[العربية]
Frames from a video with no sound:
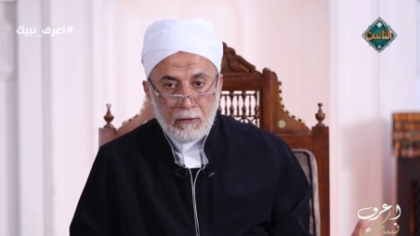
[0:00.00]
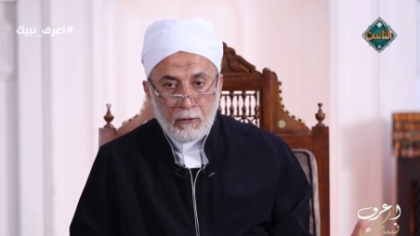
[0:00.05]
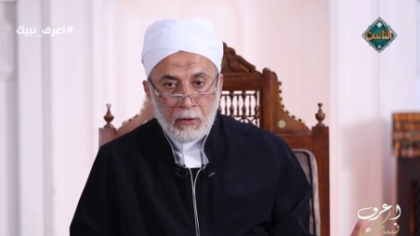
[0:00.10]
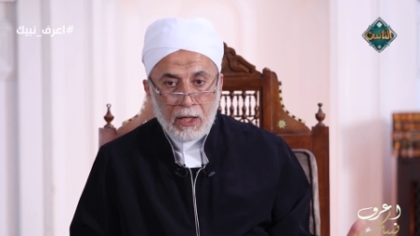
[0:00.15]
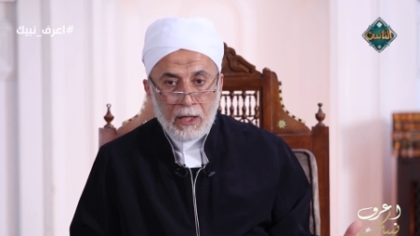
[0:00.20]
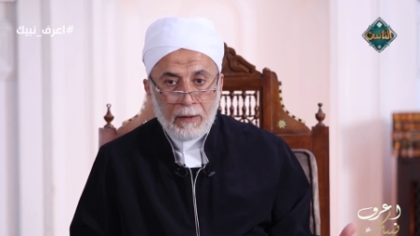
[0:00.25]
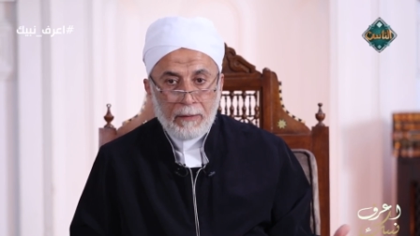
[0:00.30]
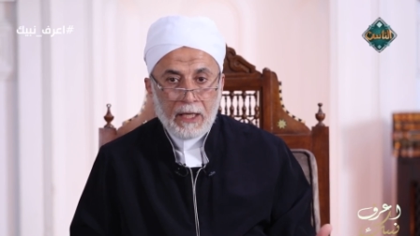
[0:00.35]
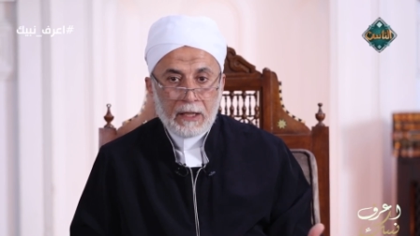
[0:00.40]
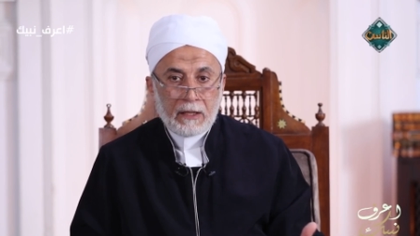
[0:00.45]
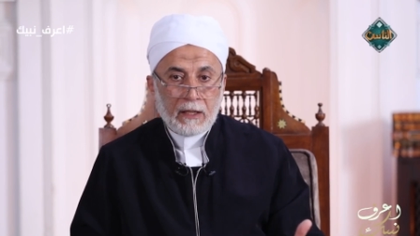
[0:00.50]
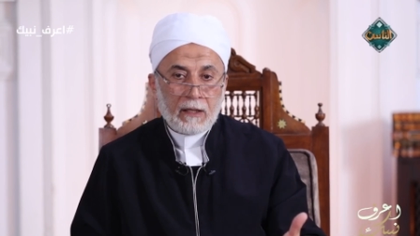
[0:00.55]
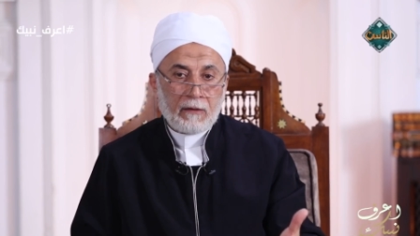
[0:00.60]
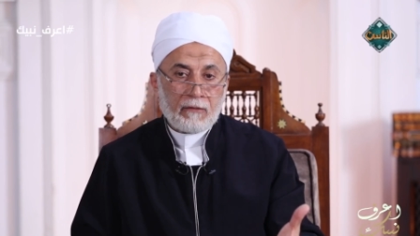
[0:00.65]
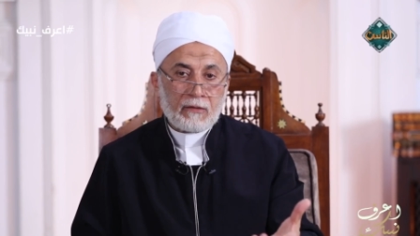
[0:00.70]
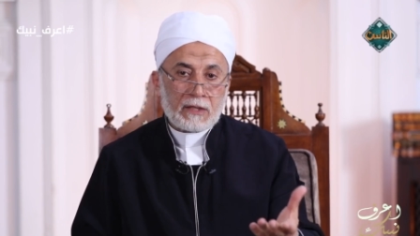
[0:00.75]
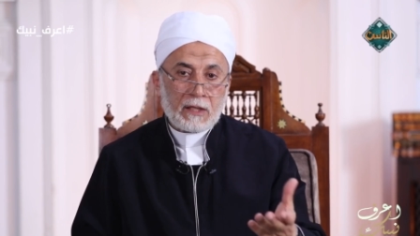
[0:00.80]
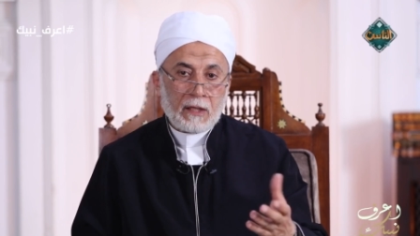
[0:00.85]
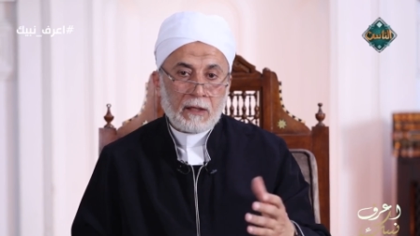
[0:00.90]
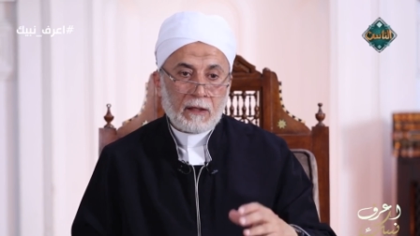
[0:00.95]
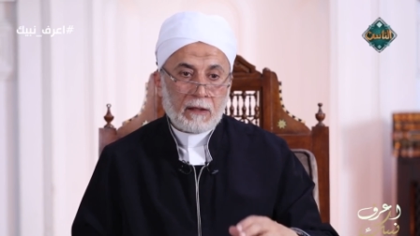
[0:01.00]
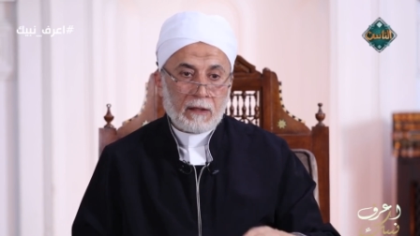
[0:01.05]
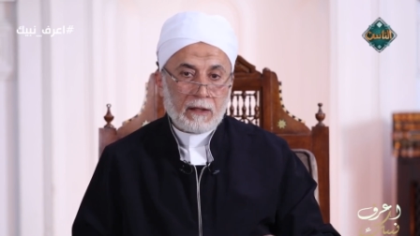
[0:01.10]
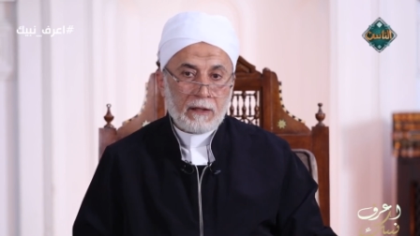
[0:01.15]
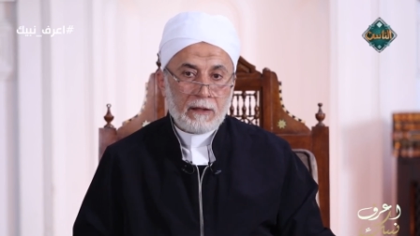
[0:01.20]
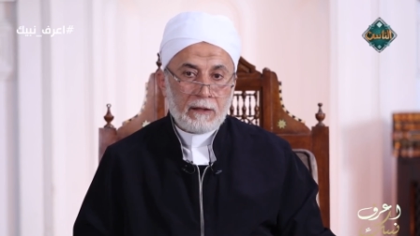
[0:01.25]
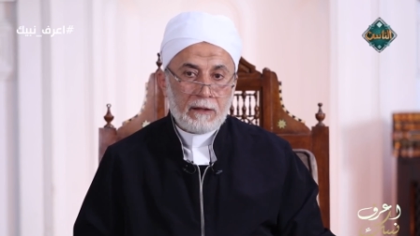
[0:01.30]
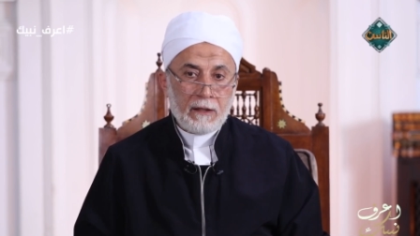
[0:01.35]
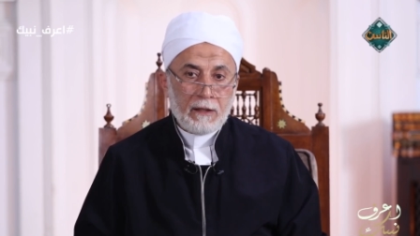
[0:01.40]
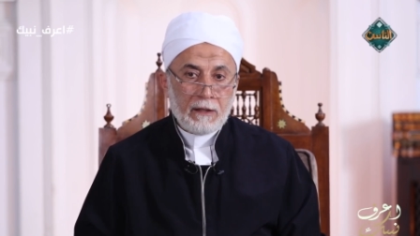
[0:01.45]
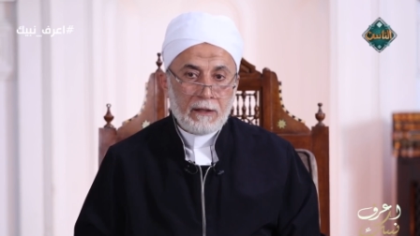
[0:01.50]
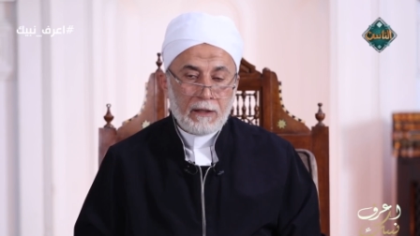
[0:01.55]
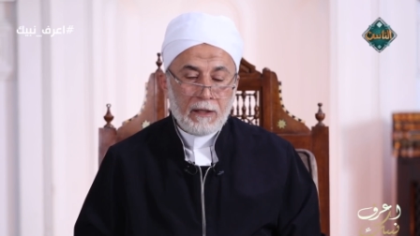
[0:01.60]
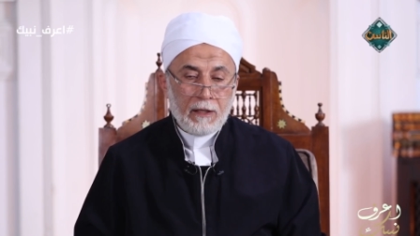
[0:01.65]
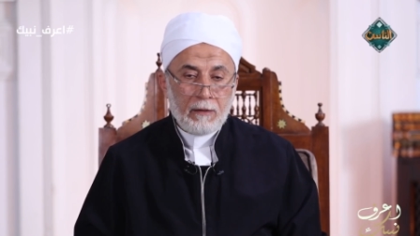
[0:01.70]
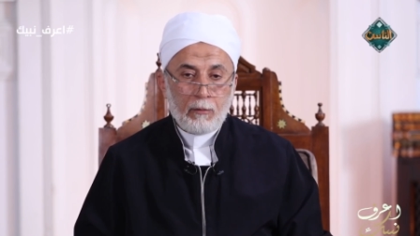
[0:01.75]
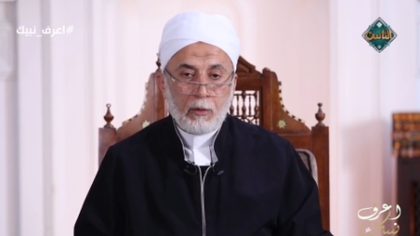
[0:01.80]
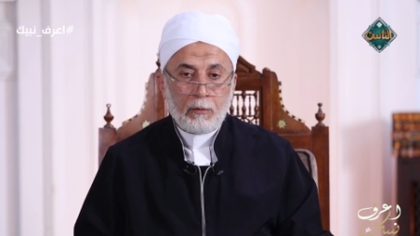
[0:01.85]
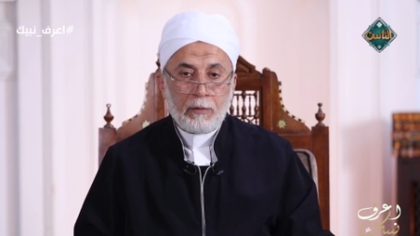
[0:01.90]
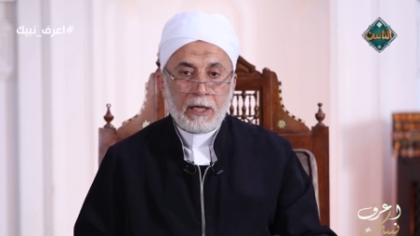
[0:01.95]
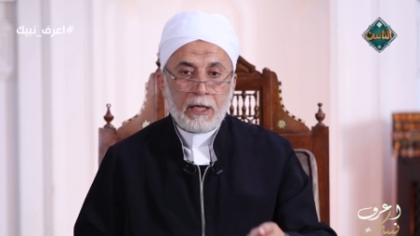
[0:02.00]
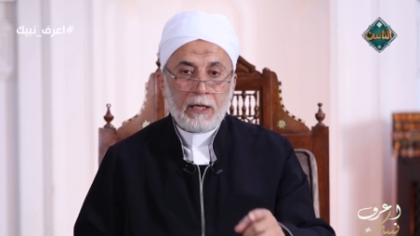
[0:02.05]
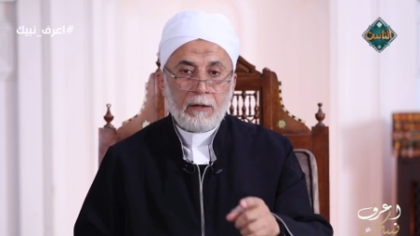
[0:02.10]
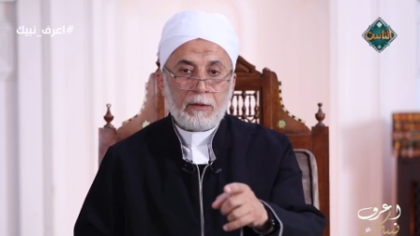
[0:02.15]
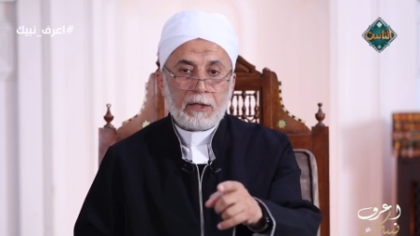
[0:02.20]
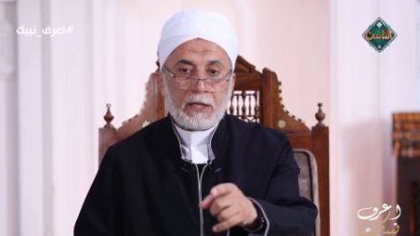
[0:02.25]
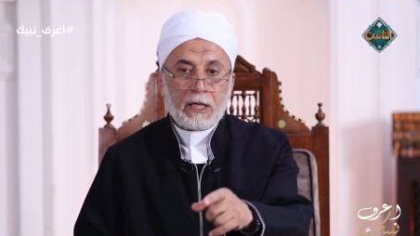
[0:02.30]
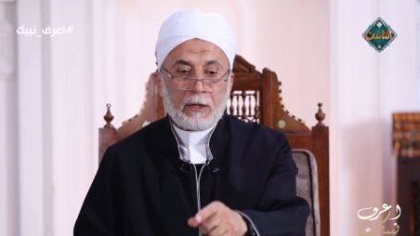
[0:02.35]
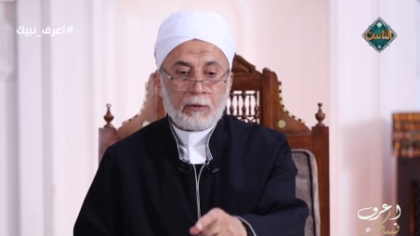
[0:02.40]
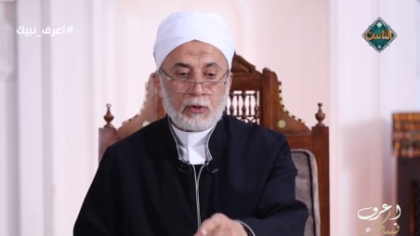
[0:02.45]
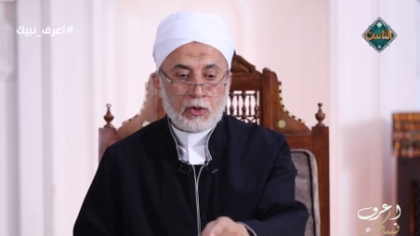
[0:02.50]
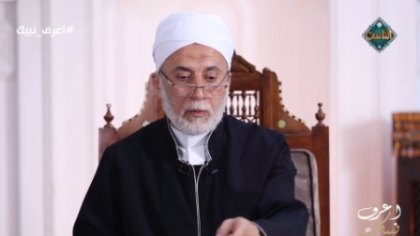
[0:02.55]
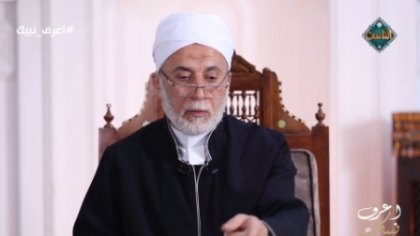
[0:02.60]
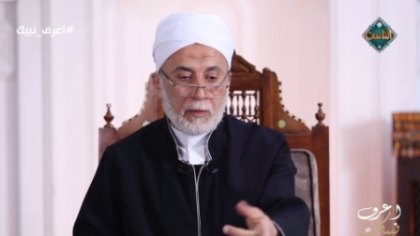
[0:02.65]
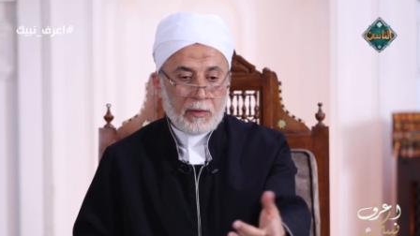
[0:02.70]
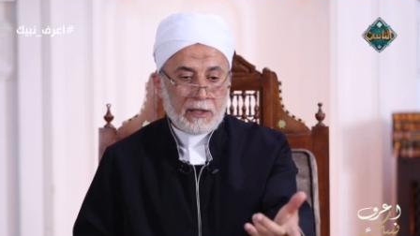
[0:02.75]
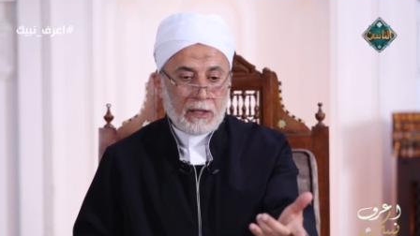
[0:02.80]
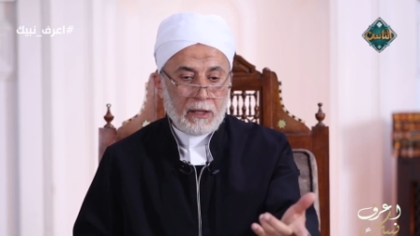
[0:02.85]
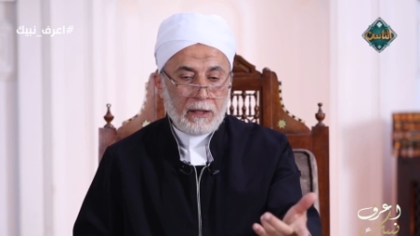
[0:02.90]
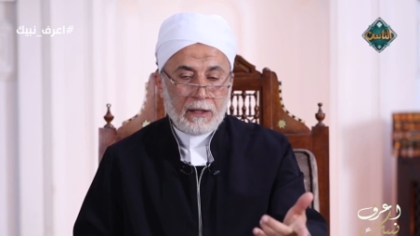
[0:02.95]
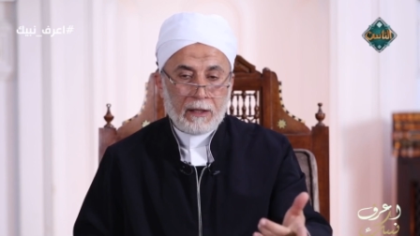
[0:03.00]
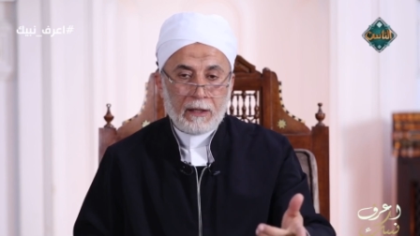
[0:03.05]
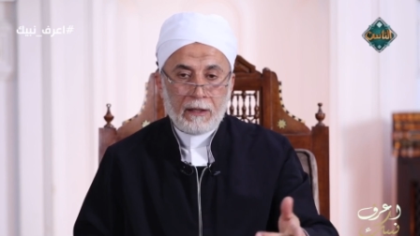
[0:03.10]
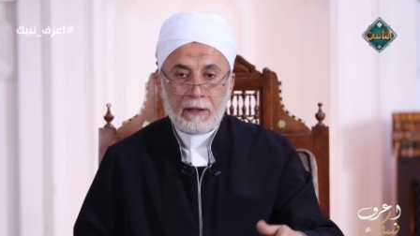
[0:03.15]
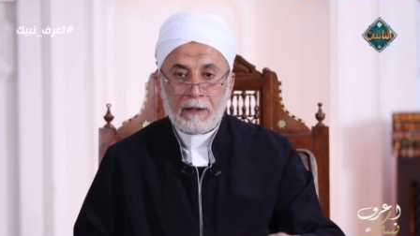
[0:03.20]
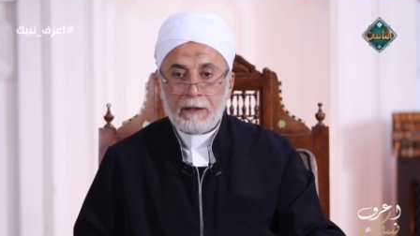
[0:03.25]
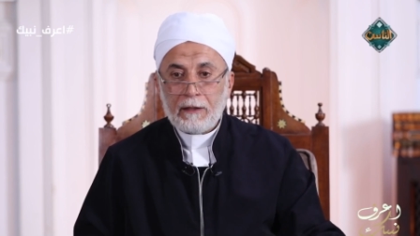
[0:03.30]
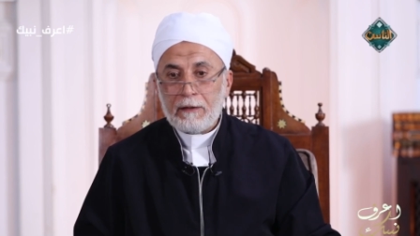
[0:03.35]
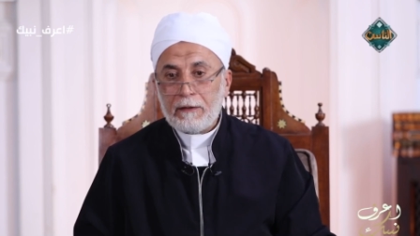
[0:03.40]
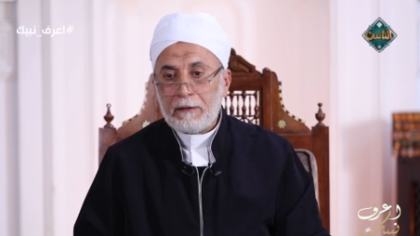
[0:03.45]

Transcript: والله ما هتعرف تصلي ركعتين الموبايل بتاعك مش هيبطل يرن